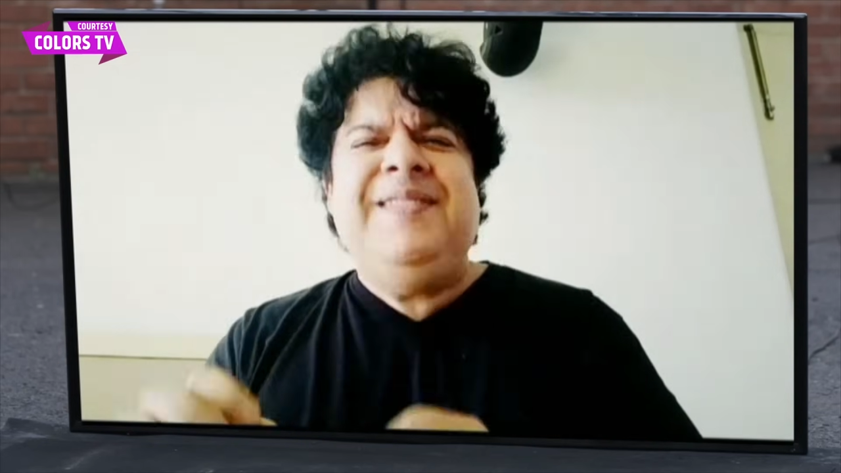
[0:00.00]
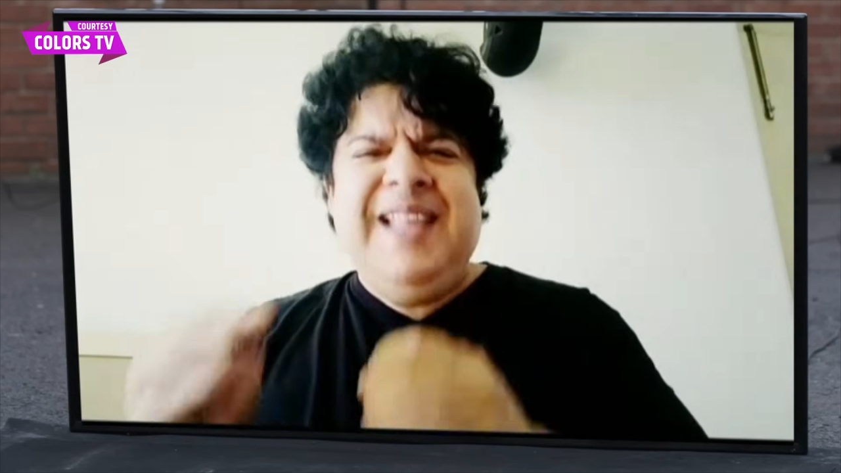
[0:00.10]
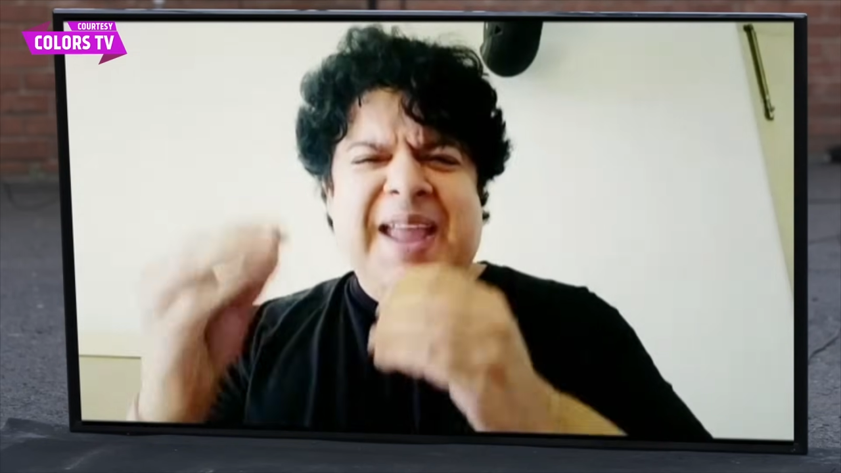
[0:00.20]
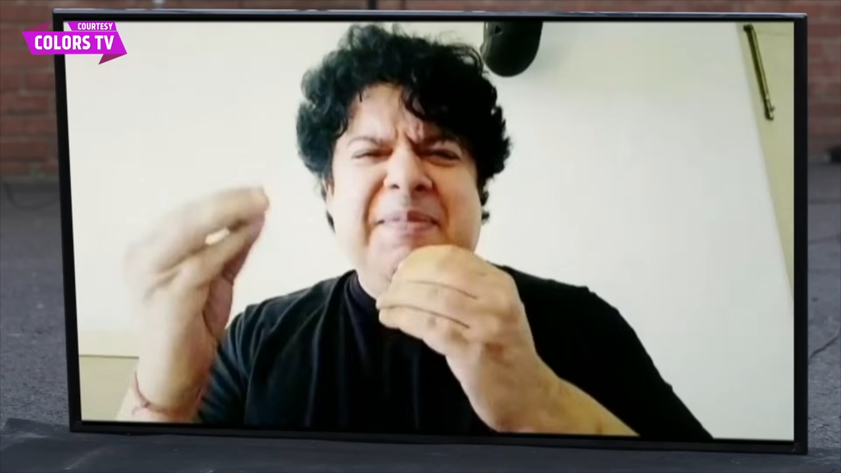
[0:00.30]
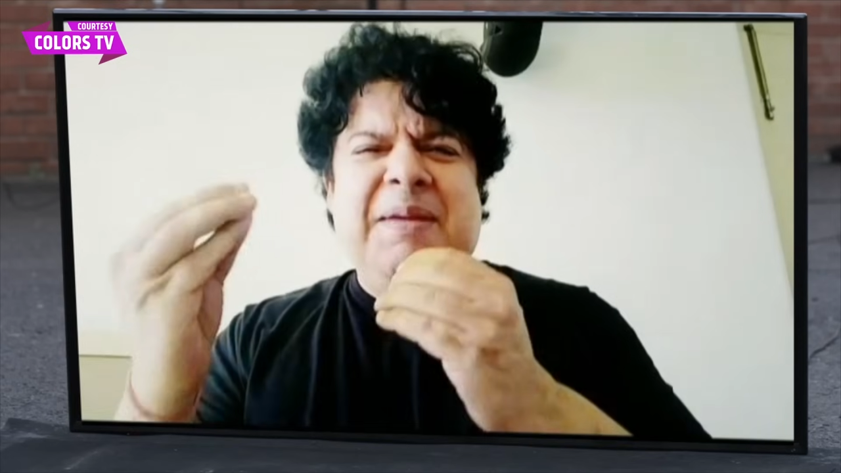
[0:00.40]

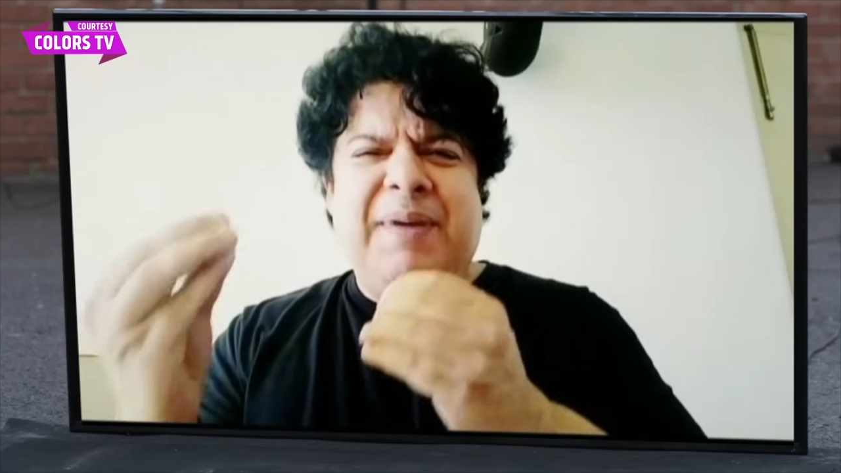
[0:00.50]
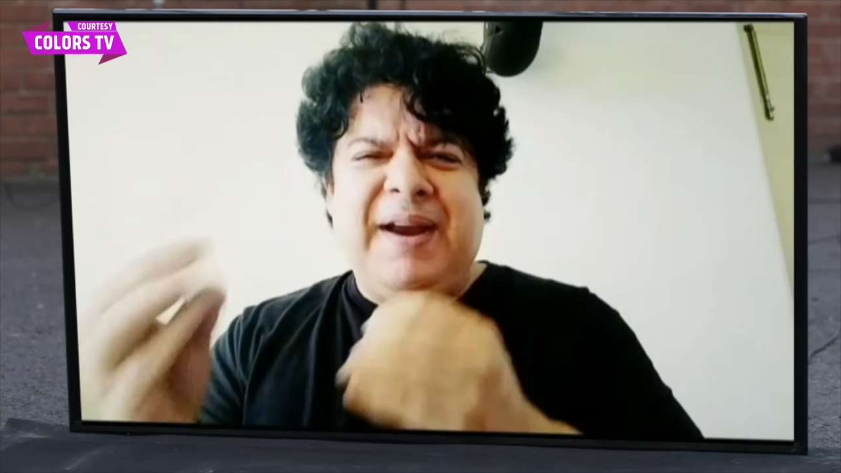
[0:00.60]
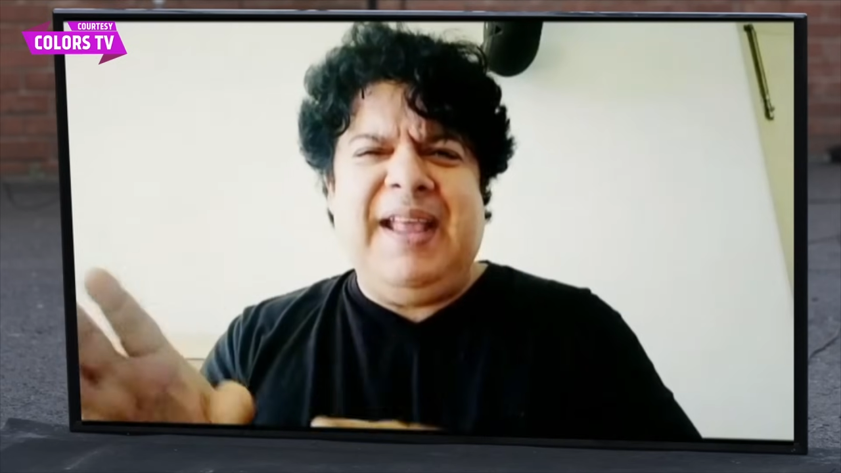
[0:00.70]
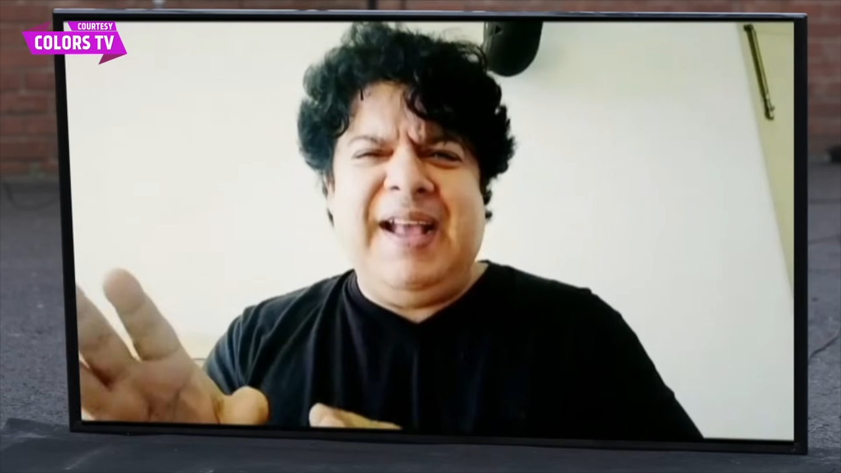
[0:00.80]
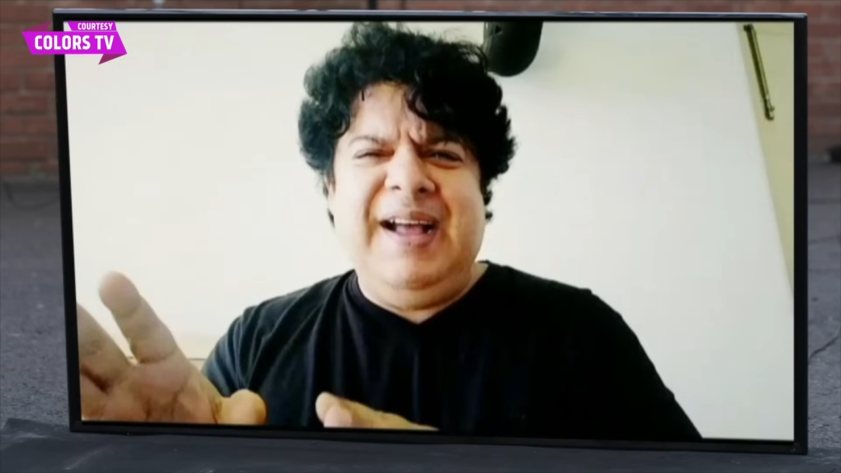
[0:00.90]
नहीं भी
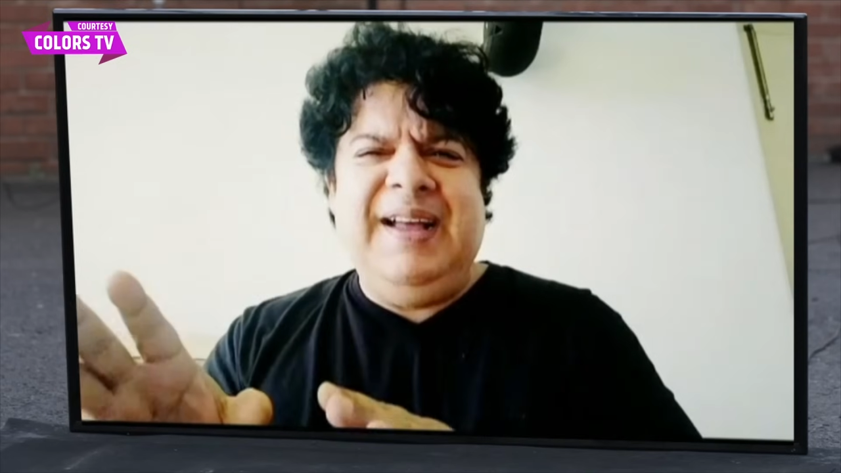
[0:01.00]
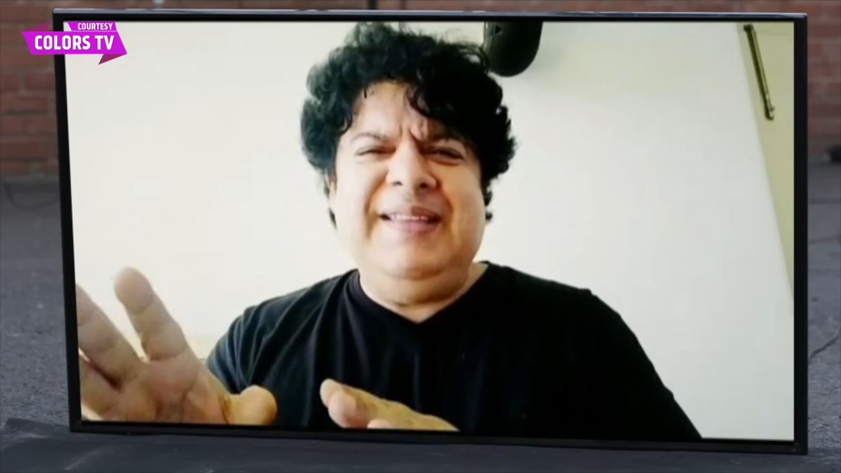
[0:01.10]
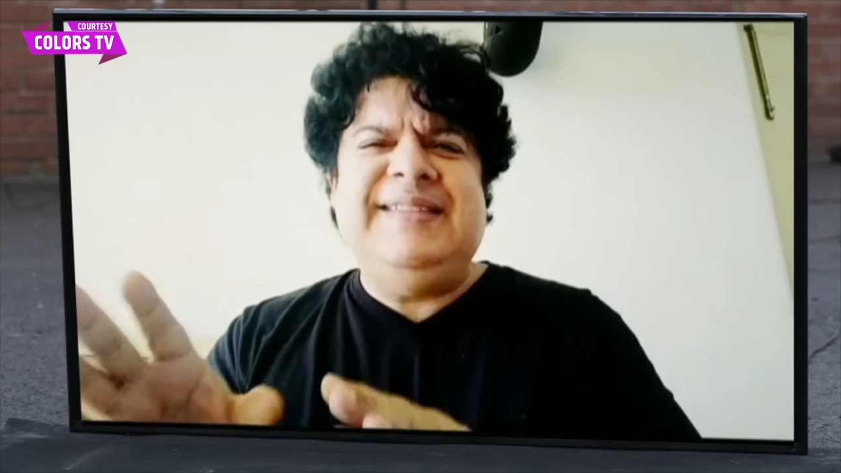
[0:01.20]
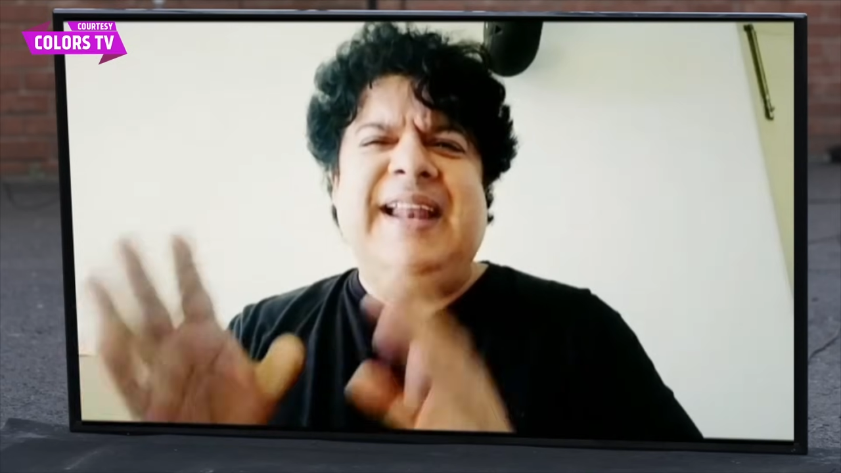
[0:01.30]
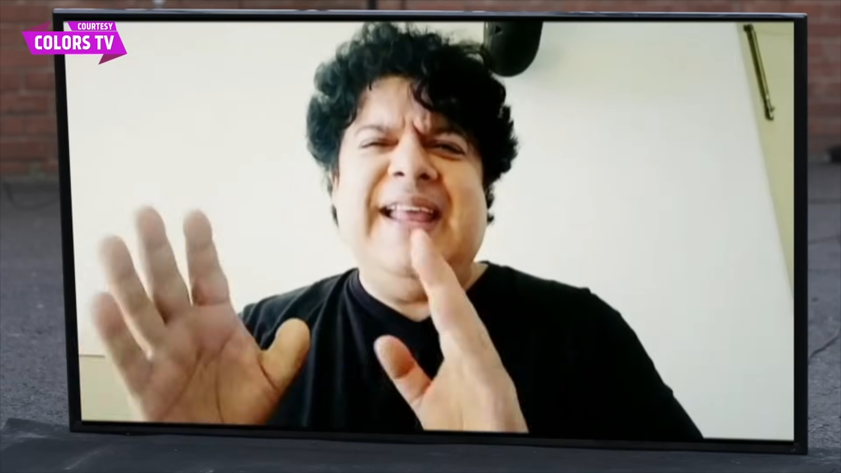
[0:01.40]
पकड़ेगा
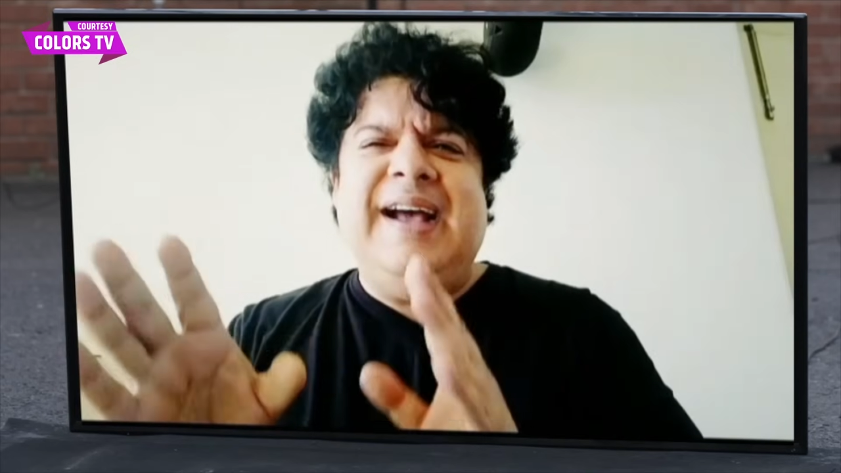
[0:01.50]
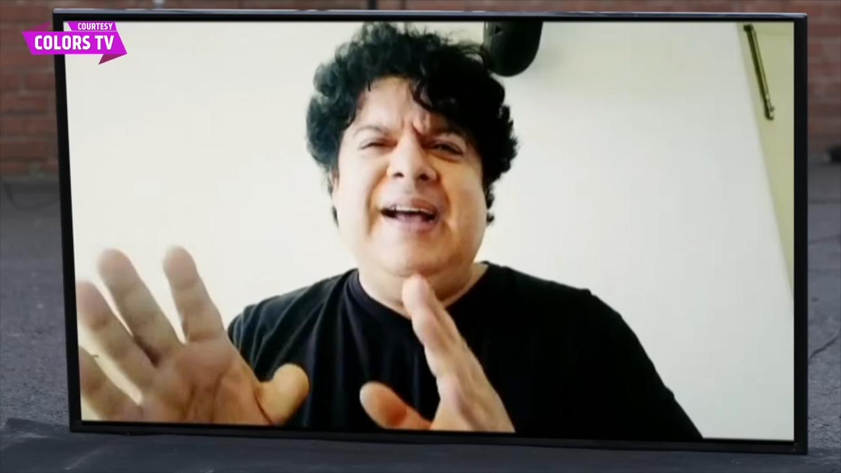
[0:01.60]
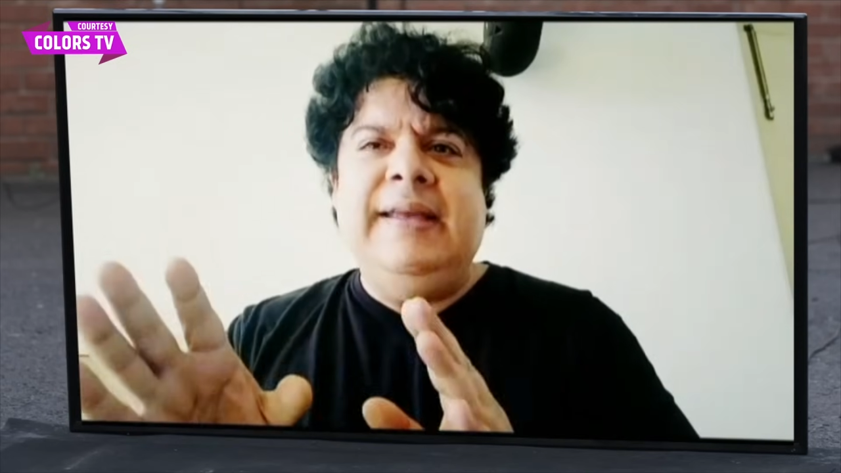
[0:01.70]
चलेगा